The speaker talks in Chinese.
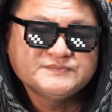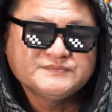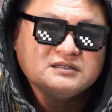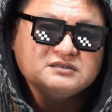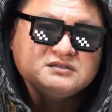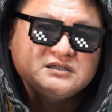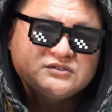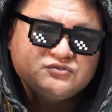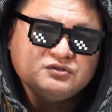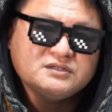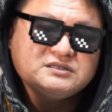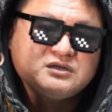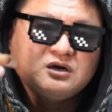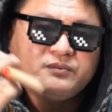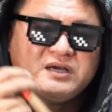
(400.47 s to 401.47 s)
但是你居
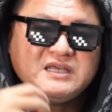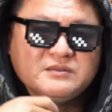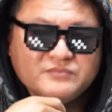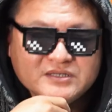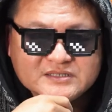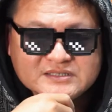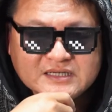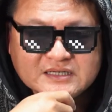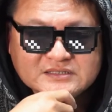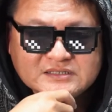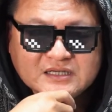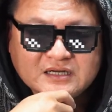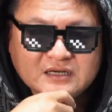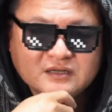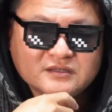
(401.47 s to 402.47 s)
然叫我把影片下
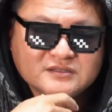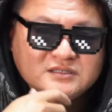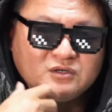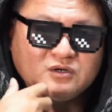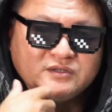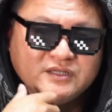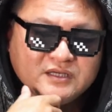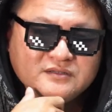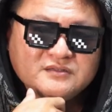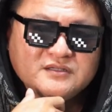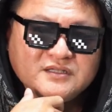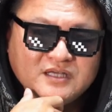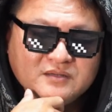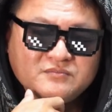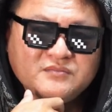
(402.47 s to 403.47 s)
架啊，你叫我淹
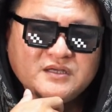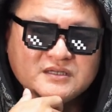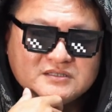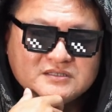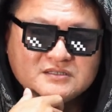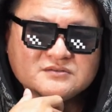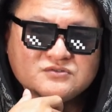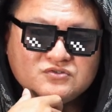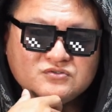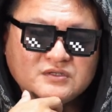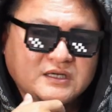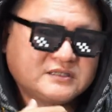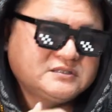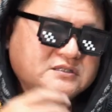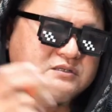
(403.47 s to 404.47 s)
淹灭证据
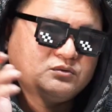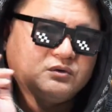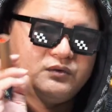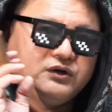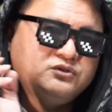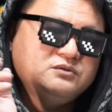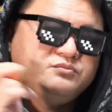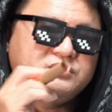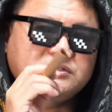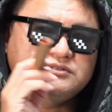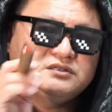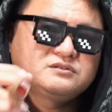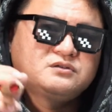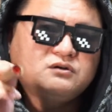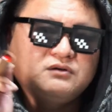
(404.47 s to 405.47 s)
啊，这个我完全不能
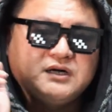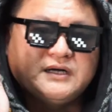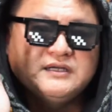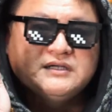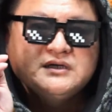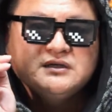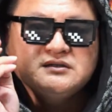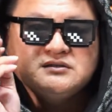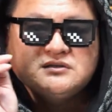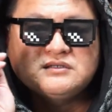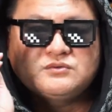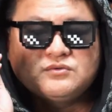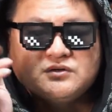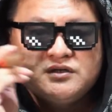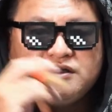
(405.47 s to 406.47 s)
认同啊。这个
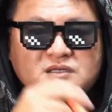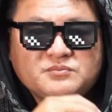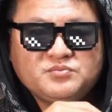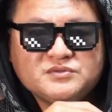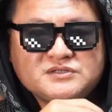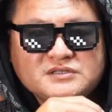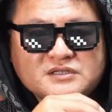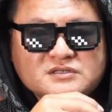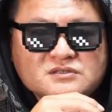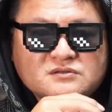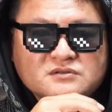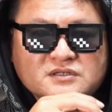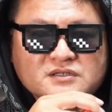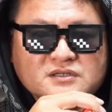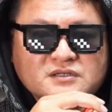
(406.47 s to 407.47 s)
我可以不接受
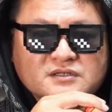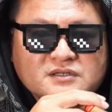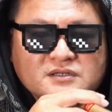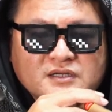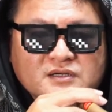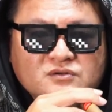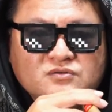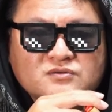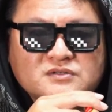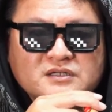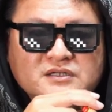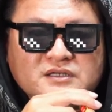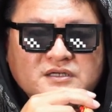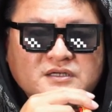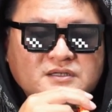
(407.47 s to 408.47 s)
你的言论
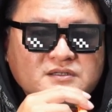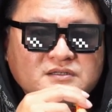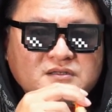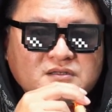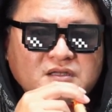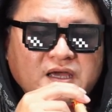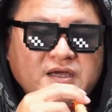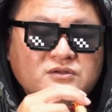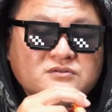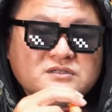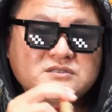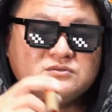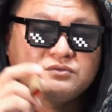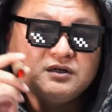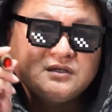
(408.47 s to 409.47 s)
的一个态度，但
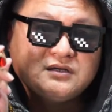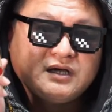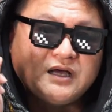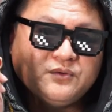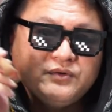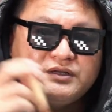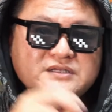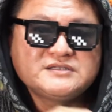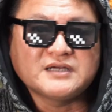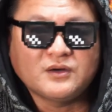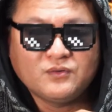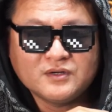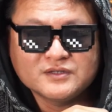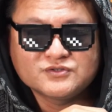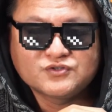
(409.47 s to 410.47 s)
是我要捍卫你讲
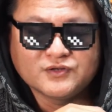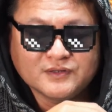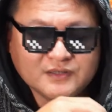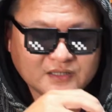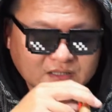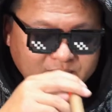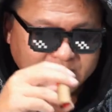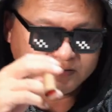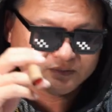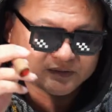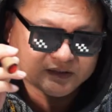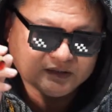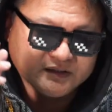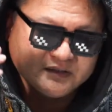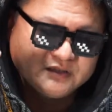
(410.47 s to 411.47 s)
话的权利嘛，对不
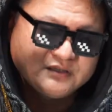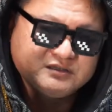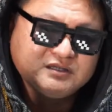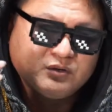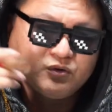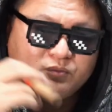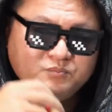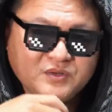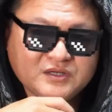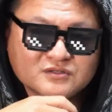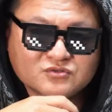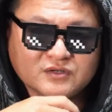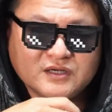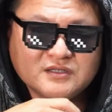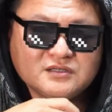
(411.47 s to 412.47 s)
对？你你叫我闭
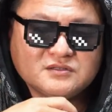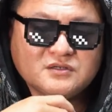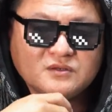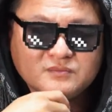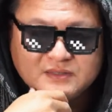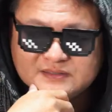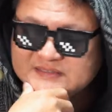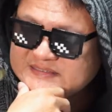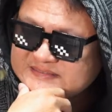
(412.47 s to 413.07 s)
嘴啊，就叫我把。